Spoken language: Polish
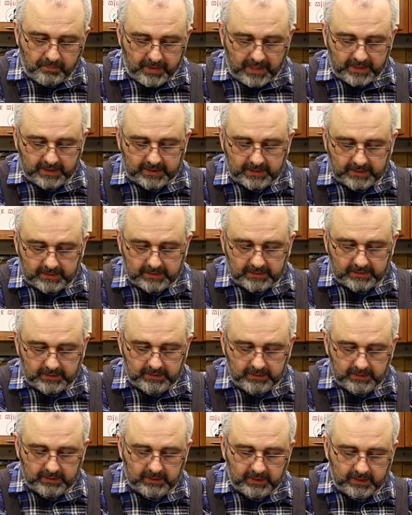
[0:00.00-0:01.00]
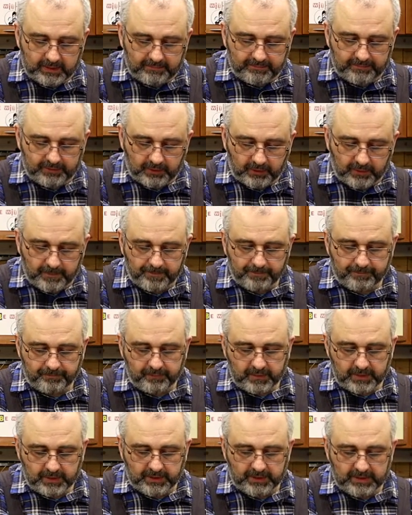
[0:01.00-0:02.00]
parkiet i drewno
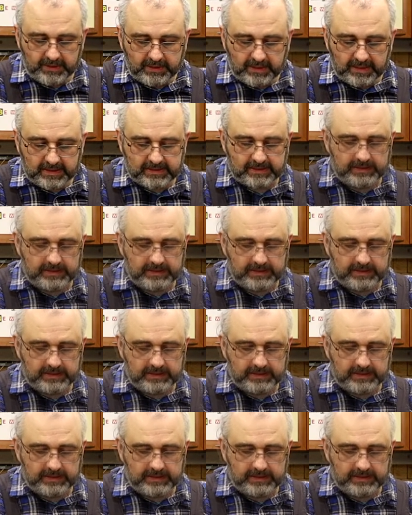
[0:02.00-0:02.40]
i glas.